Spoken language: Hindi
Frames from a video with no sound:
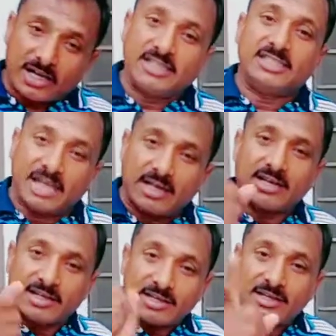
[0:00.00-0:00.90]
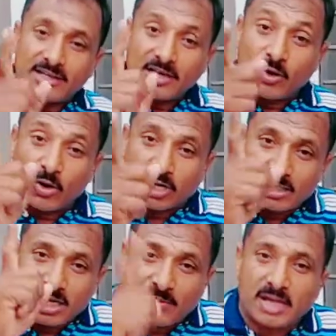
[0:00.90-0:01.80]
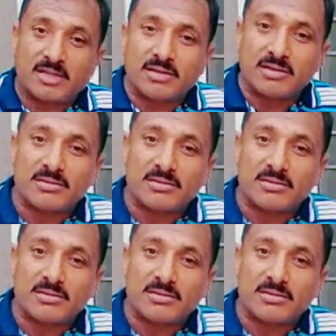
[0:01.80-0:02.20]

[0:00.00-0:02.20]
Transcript: कंजर हो कंजर मर्द